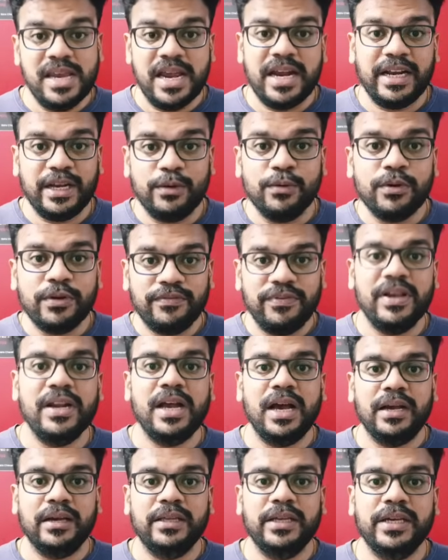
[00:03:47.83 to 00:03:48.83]
எனக்கு ஒரு ஃபீல்
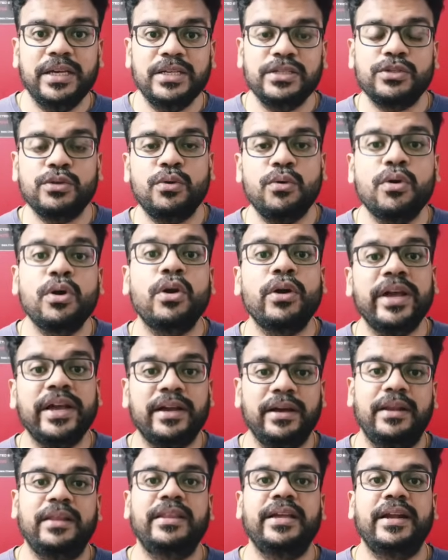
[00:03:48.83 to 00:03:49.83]
ஆகுது ஸோ உங்களுடைய
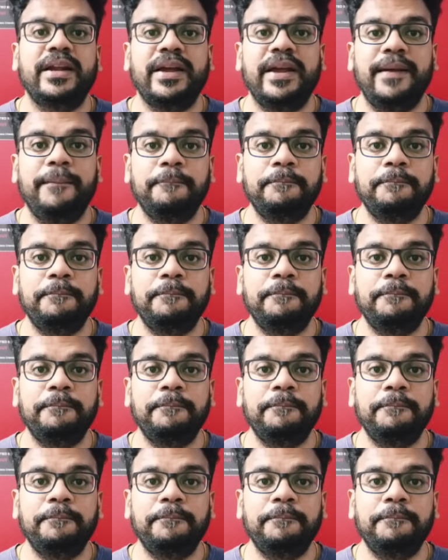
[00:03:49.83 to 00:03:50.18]
கருத்து என்ன